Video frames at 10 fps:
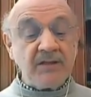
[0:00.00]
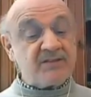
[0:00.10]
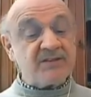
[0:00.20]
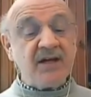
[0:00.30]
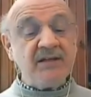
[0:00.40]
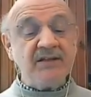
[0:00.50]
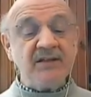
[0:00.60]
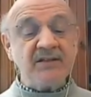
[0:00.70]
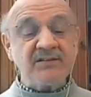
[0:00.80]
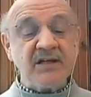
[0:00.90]
İsrail
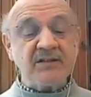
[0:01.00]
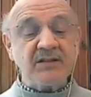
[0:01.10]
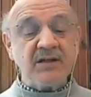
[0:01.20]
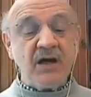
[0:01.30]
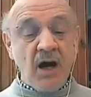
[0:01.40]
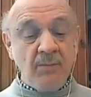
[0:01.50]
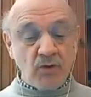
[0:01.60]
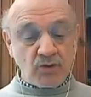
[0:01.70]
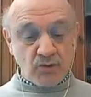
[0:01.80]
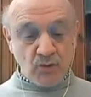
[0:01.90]
yazar
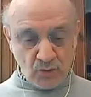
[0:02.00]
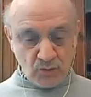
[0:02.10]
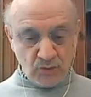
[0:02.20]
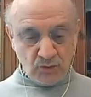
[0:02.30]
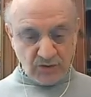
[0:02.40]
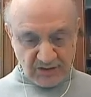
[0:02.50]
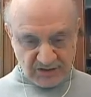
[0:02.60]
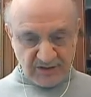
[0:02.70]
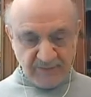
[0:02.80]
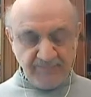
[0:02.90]
Amos Oz'un
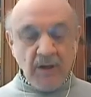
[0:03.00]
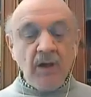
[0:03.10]
kızı